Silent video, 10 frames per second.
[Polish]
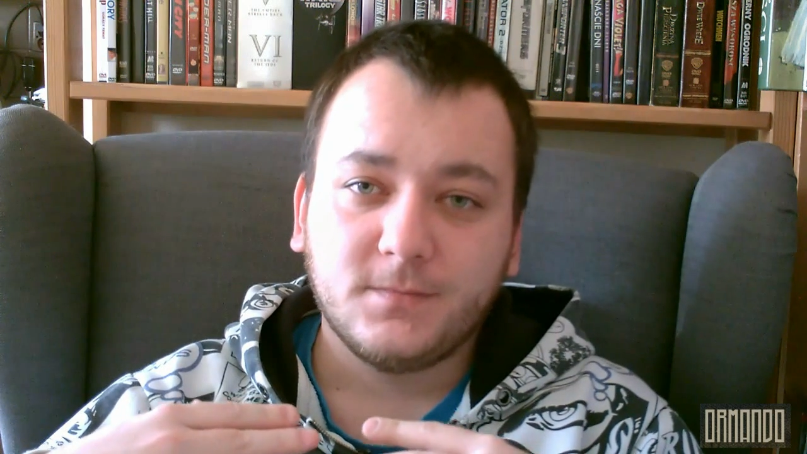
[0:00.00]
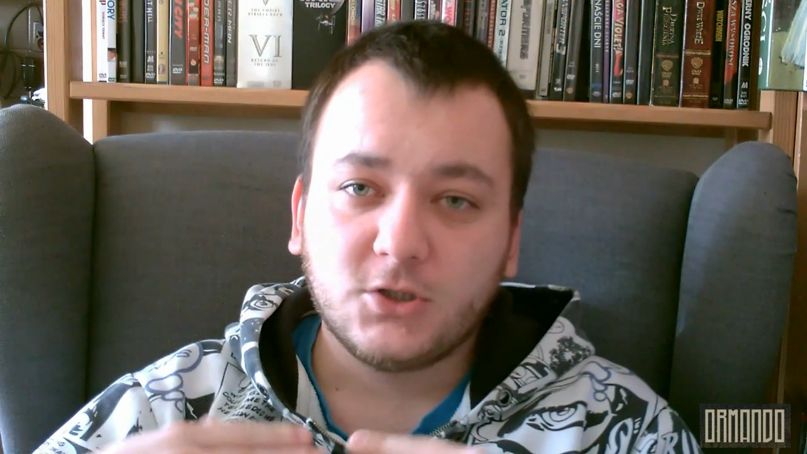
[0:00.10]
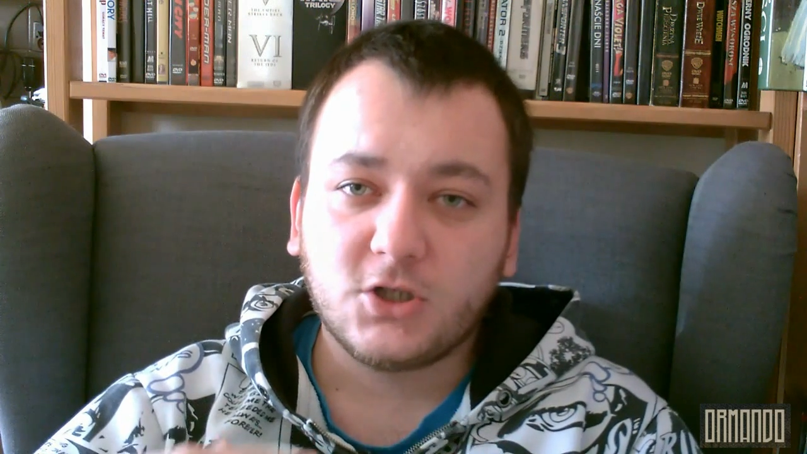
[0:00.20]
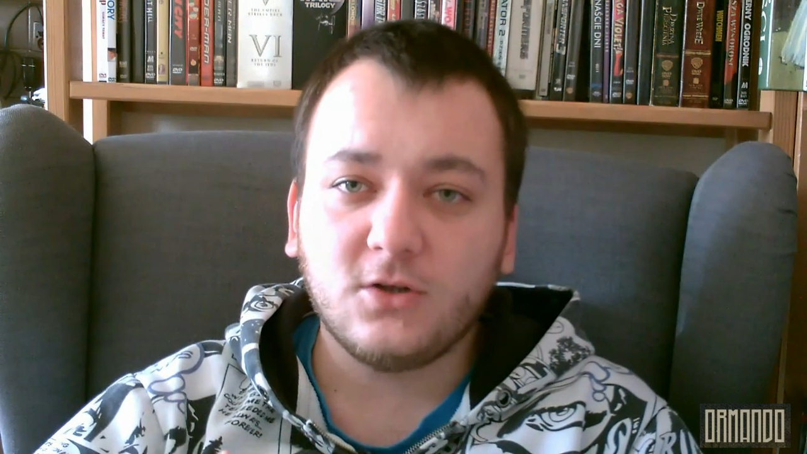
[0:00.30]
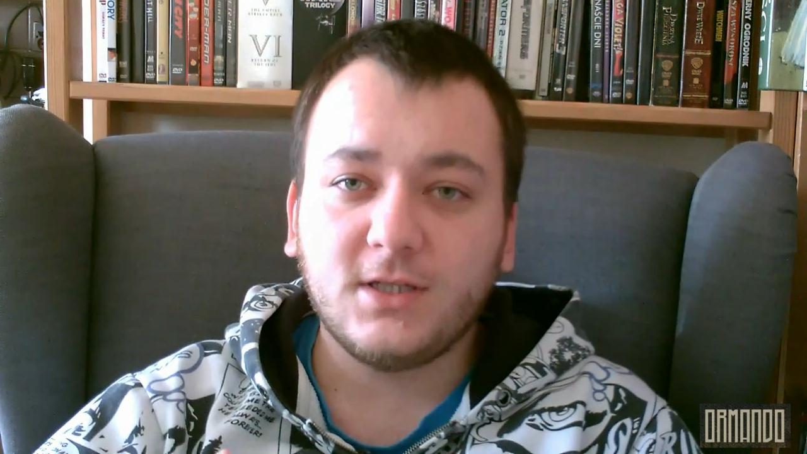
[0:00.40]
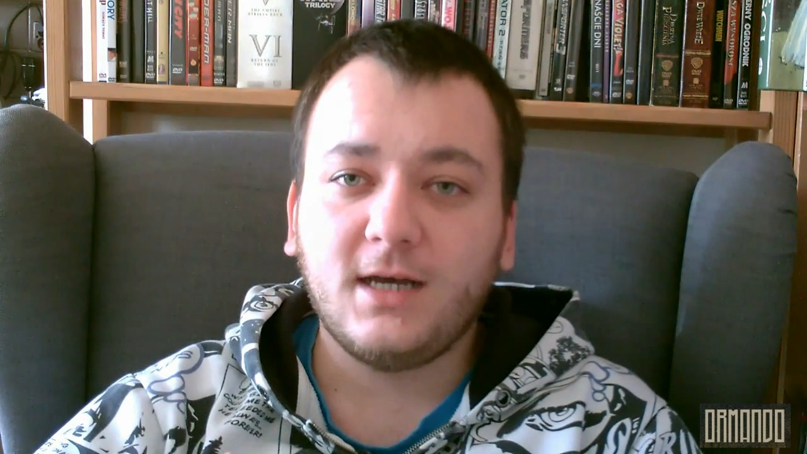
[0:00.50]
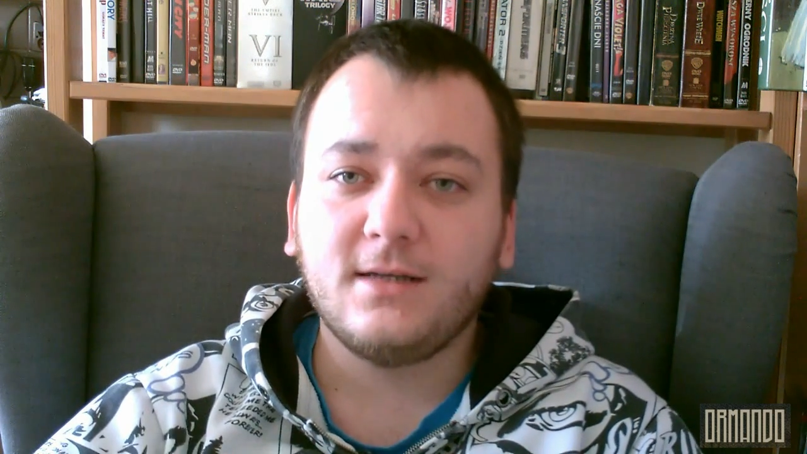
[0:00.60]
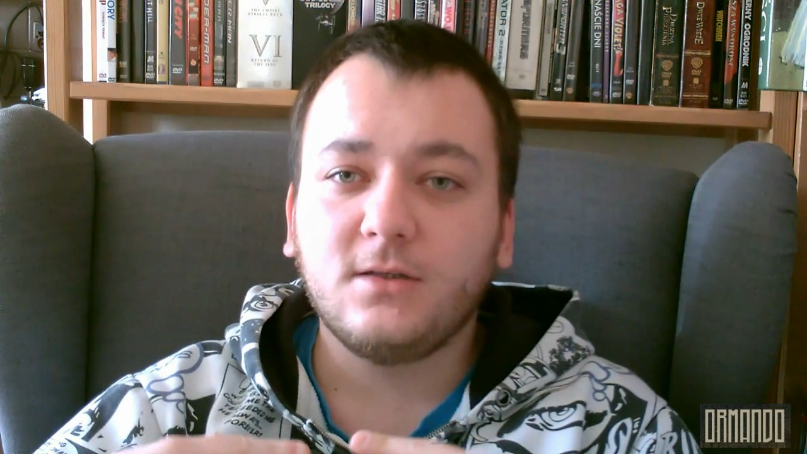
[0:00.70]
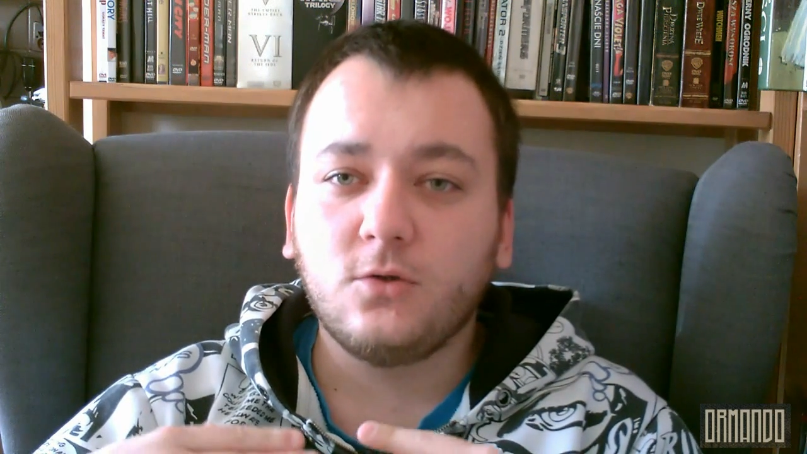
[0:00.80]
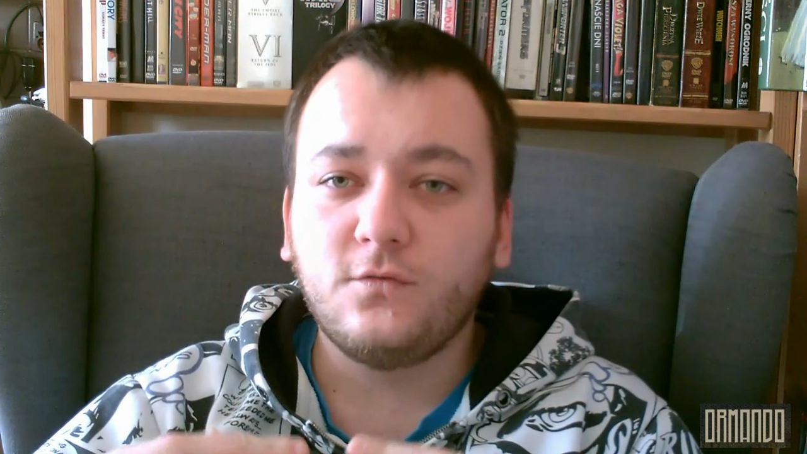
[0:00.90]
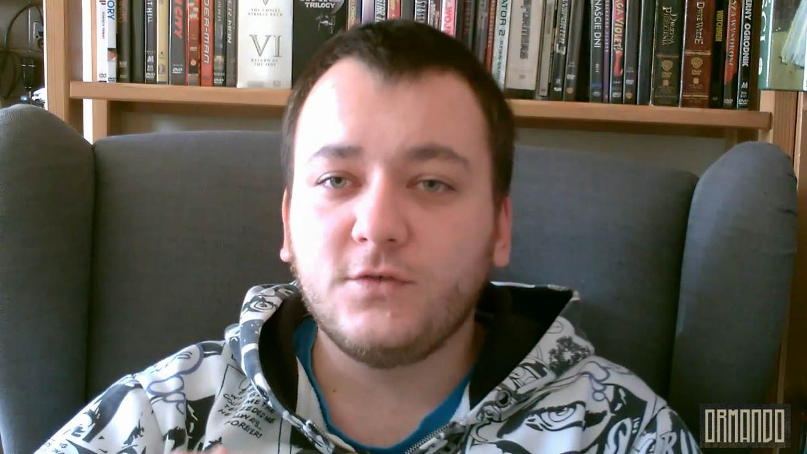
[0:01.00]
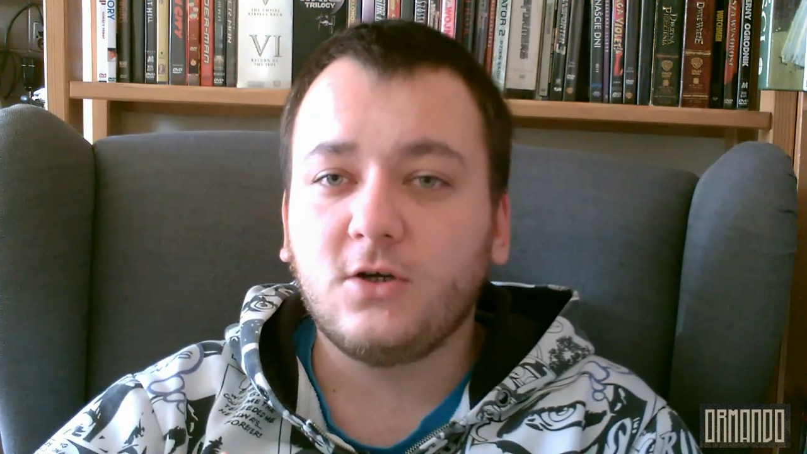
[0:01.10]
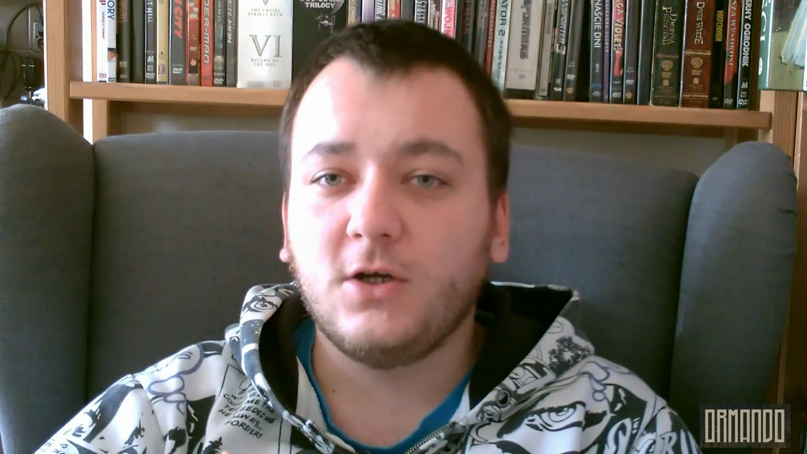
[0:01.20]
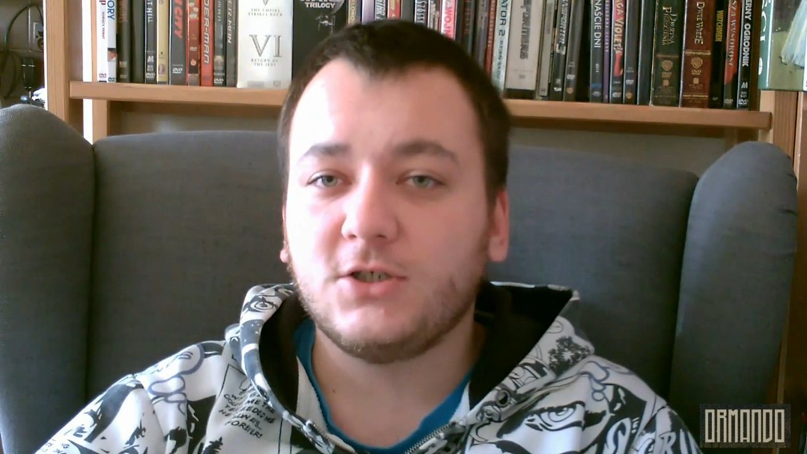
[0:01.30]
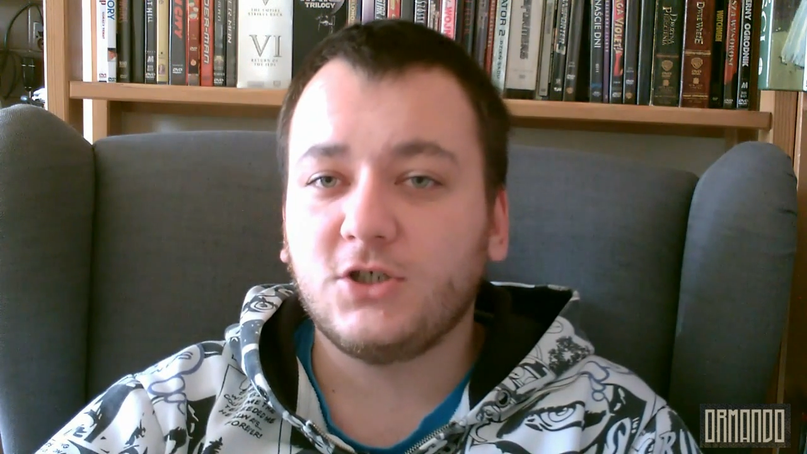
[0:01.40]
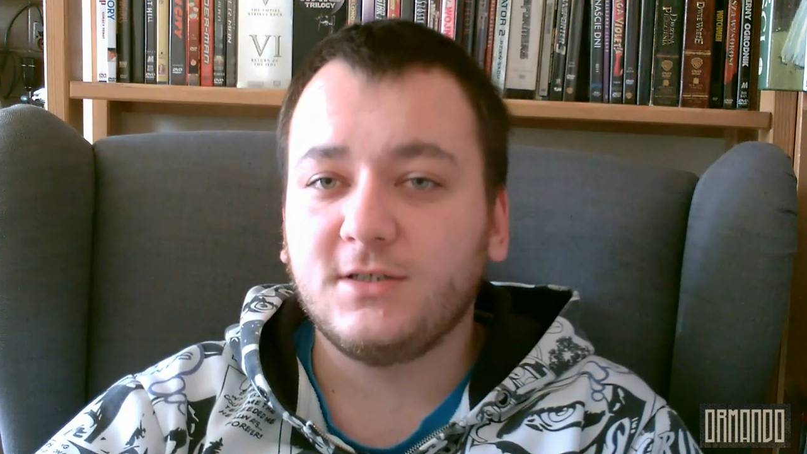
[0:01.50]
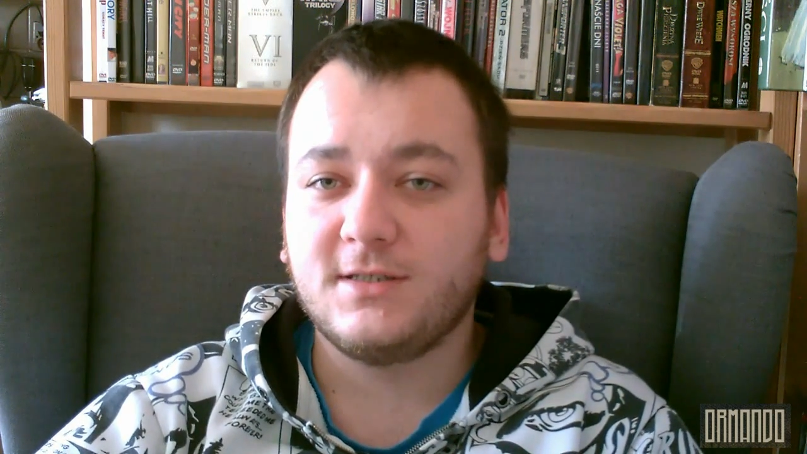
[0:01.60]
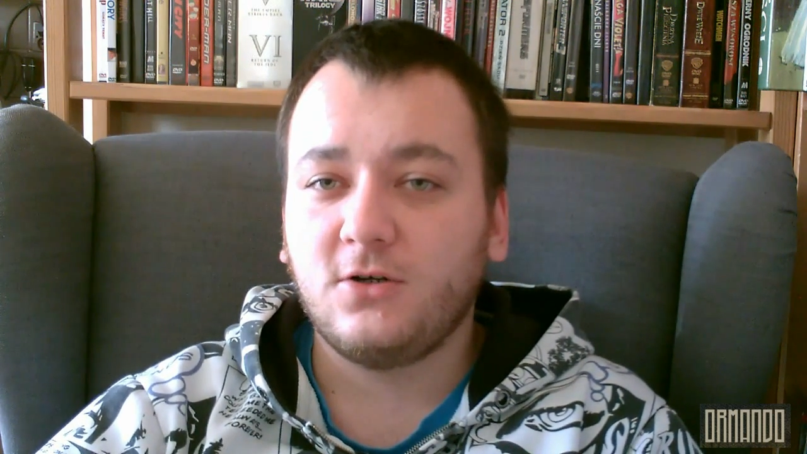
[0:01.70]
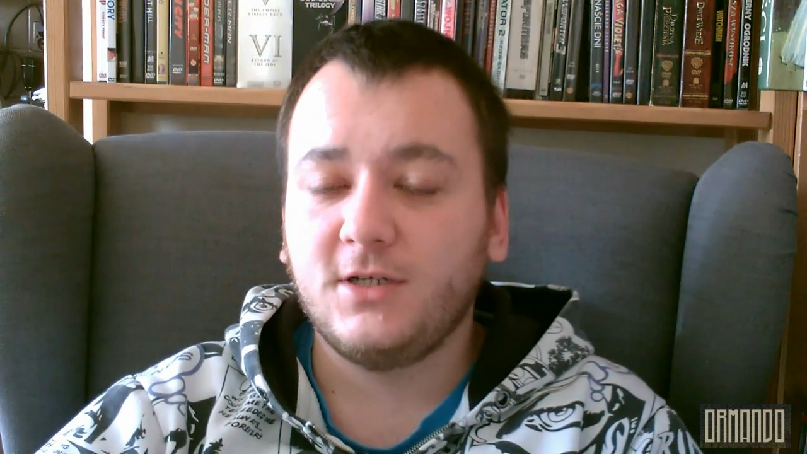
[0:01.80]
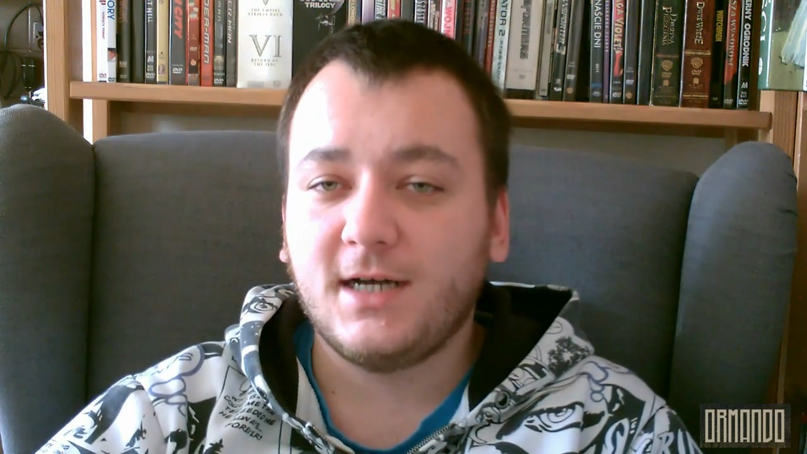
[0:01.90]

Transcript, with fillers: Szkoda, głównie kojarzony z roli